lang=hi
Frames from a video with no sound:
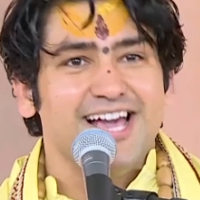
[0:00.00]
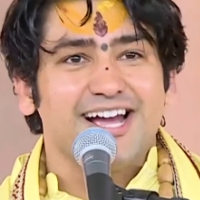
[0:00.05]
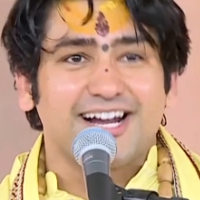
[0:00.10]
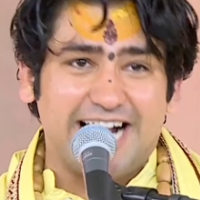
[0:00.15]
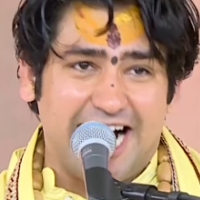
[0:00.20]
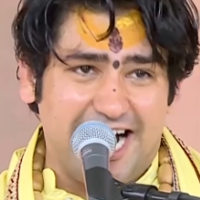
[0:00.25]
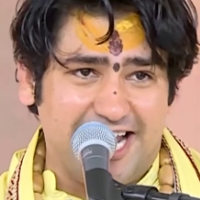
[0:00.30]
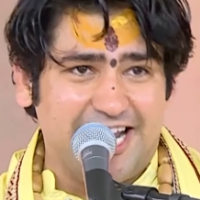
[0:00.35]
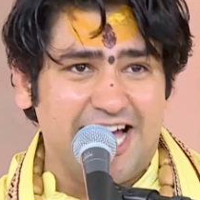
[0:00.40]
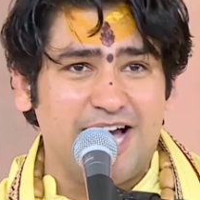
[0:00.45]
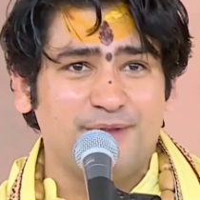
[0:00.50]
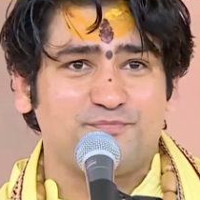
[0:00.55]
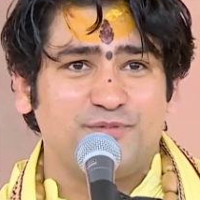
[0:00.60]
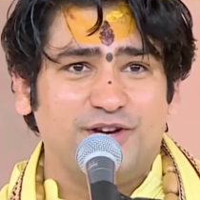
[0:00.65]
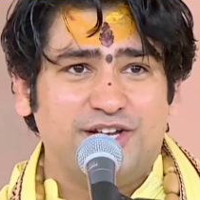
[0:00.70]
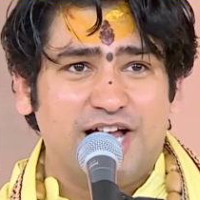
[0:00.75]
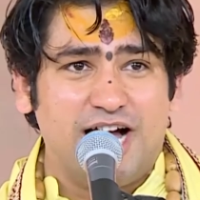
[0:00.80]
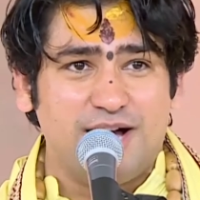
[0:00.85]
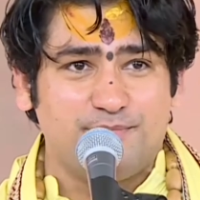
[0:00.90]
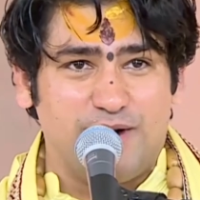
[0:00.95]
खाना
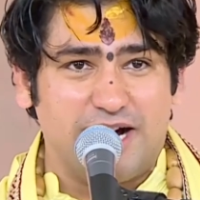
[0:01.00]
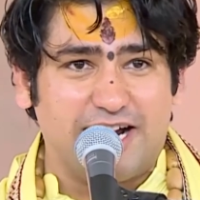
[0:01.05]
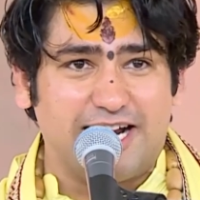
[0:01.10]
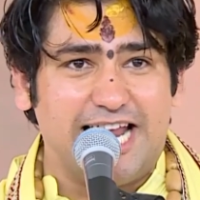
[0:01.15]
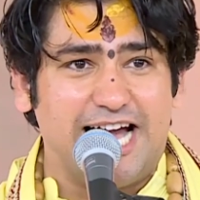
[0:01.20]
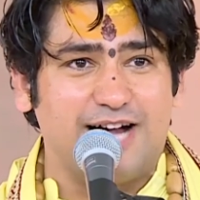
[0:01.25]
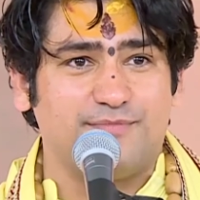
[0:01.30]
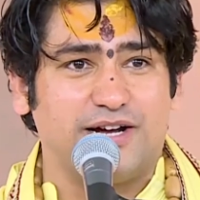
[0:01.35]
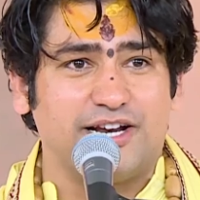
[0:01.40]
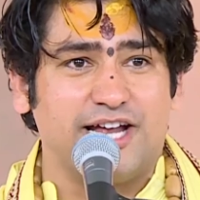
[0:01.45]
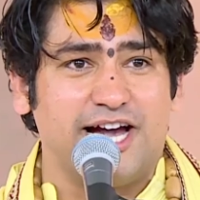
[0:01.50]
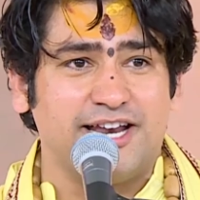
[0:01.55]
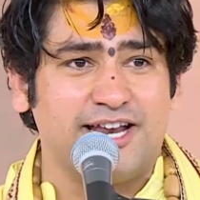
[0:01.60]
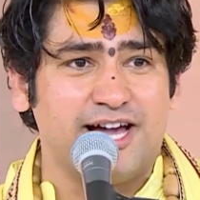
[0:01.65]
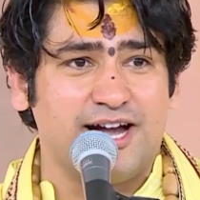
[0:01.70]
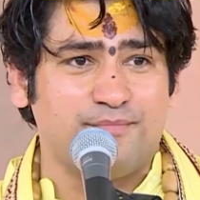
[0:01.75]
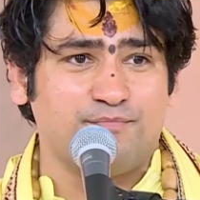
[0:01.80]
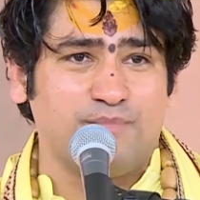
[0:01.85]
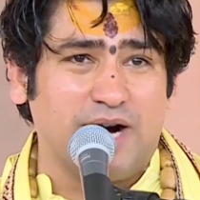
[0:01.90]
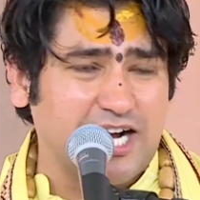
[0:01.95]
पीना बंगला
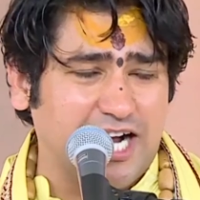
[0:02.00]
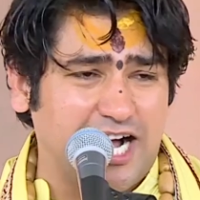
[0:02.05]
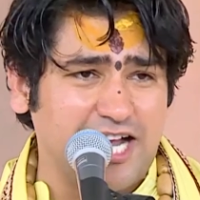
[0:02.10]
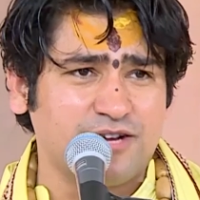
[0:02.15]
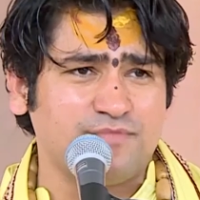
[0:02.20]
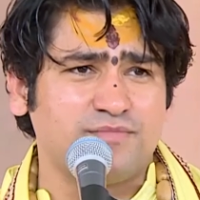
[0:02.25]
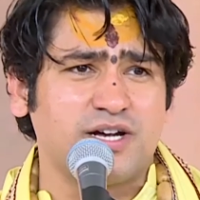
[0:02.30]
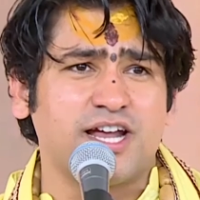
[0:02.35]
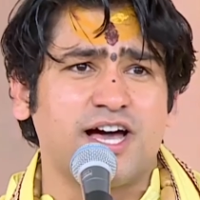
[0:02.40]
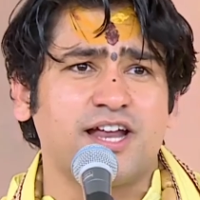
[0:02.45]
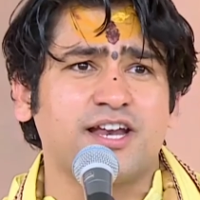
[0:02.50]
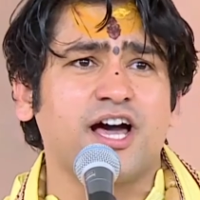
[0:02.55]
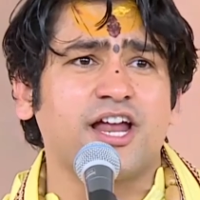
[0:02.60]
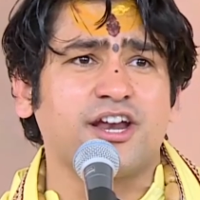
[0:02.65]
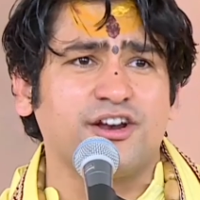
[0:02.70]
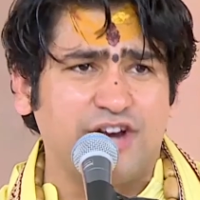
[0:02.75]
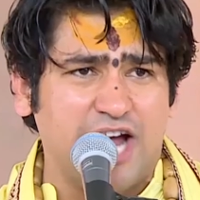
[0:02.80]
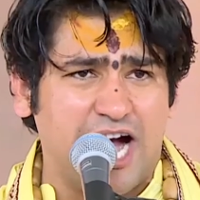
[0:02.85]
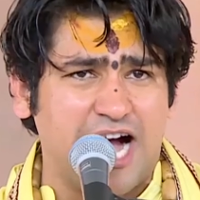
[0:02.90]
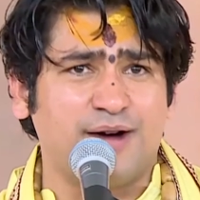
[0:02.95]
बनाना मकान बनाना
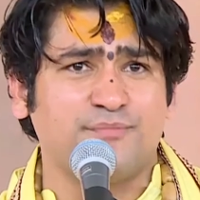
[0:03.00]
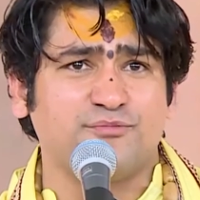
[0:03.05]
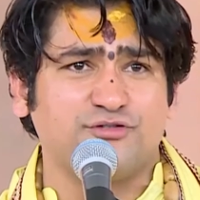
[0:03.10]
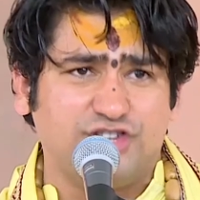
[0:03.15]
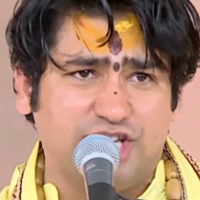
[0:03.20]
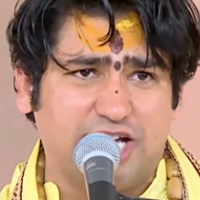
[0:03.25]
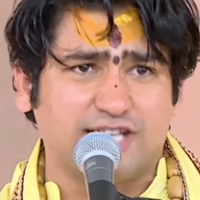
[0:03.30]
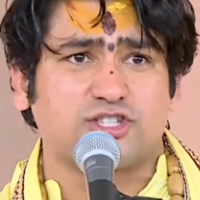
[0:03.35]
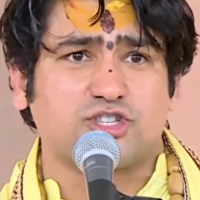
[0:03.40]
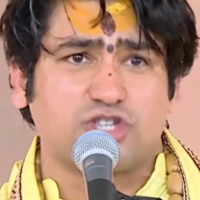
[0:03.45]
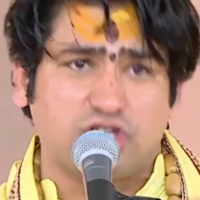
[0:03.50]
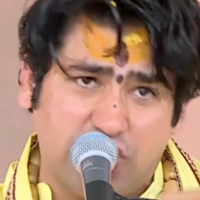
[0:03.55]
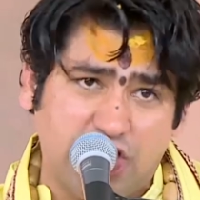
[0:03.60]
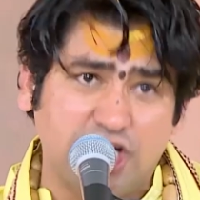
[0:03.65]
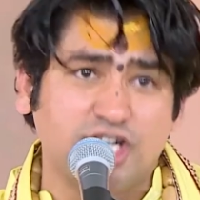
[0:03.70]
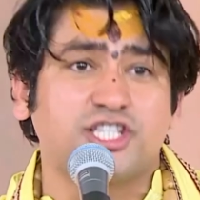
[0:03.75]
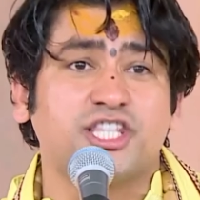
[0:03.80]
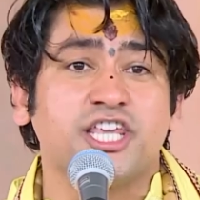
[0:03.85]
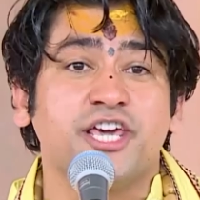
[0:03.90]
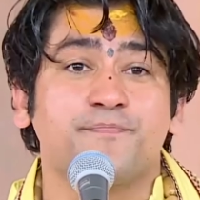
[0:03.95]
नाम यश
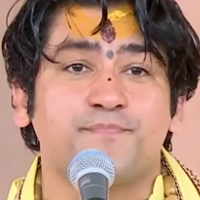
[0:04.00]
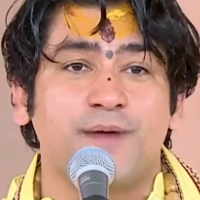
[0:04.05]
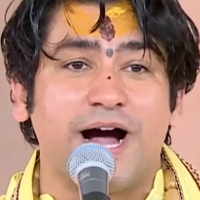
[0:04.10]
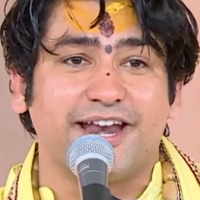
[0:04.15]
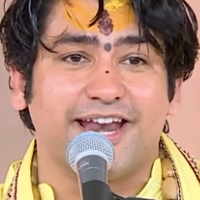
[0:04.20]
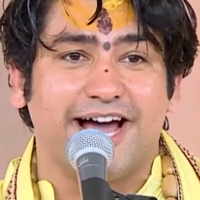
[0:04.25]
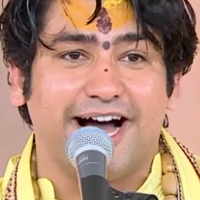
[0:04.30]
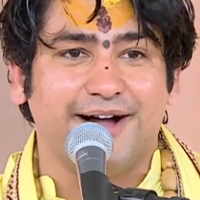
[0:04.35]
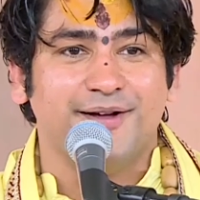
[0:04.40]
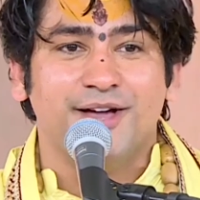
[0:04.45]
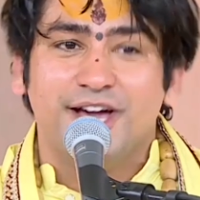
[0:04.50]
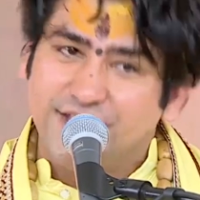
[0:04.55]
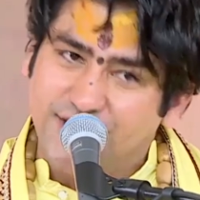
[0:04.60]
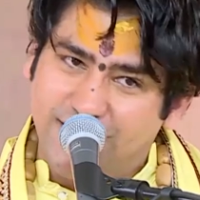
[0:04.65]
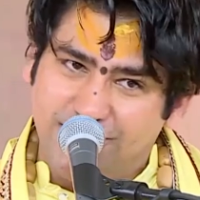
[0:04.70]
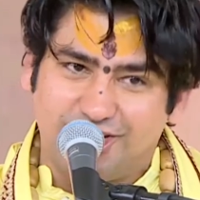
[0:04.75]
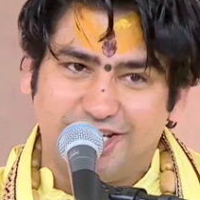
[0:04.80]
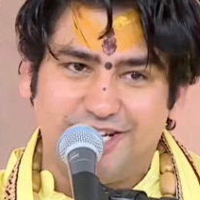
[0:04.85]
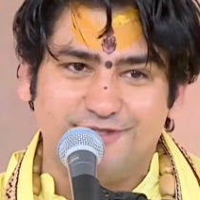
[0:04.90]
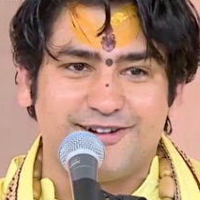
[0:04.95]
कीर्ति पाना
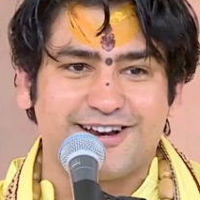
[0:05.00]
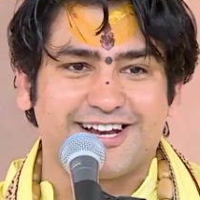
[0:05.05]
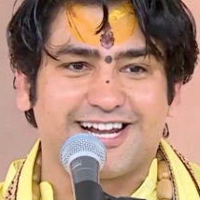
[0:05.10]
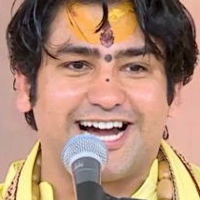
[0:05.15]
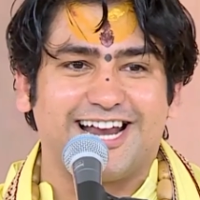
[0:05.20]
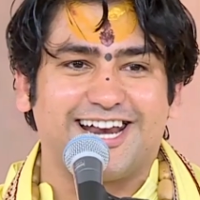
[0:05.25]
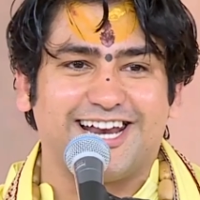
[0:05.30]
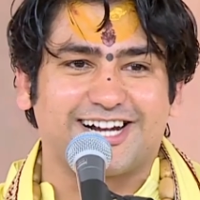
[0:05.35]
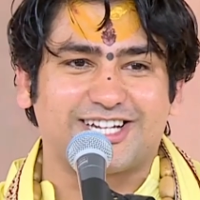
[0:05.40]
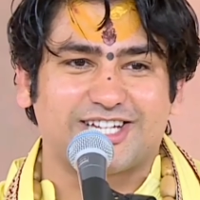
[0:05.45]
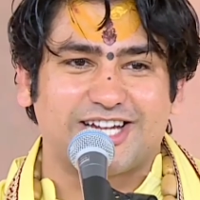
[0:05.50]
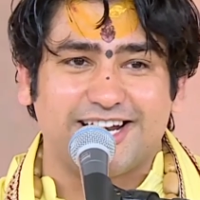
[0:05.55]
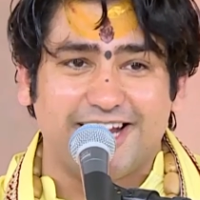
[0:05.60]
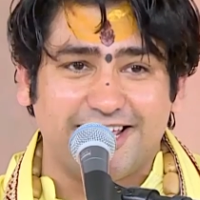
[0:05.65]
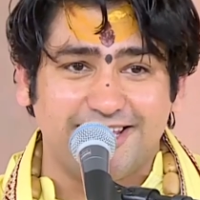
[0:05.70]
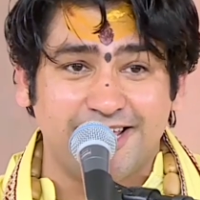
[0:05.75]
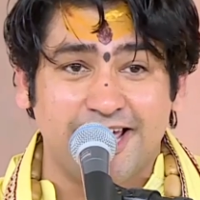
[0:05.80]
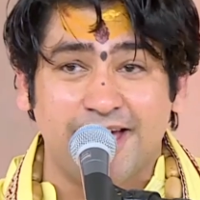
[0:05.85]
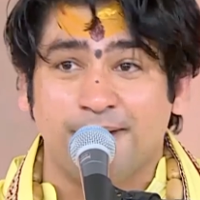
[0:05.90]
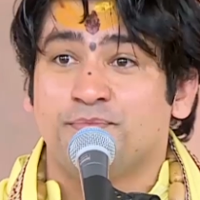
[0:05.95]
ये जीवन का लक्ष्य
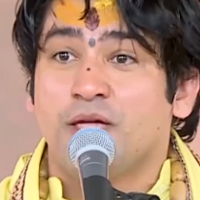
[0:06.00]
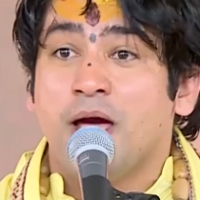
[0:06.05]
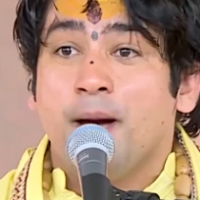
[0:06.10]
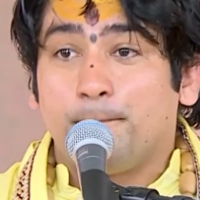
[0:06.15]
नहीं है